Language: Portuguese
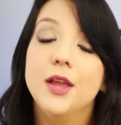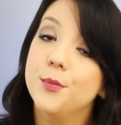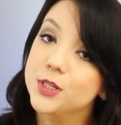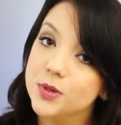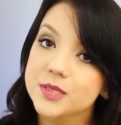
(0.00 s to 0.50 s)
e
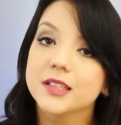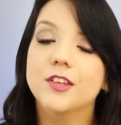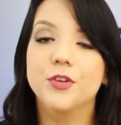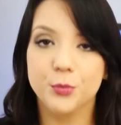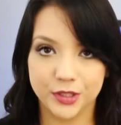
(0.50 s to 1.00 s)
mesmo assim
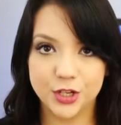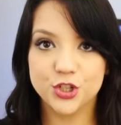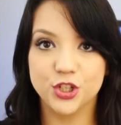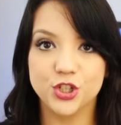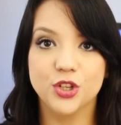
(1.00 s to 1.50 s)
teve muita
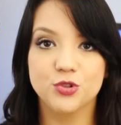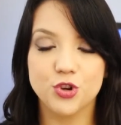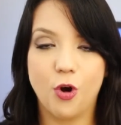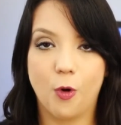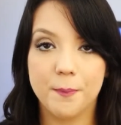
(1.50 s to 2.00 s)
gente que não
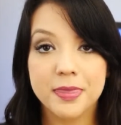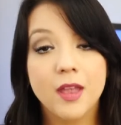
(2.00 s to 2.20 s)
jogou.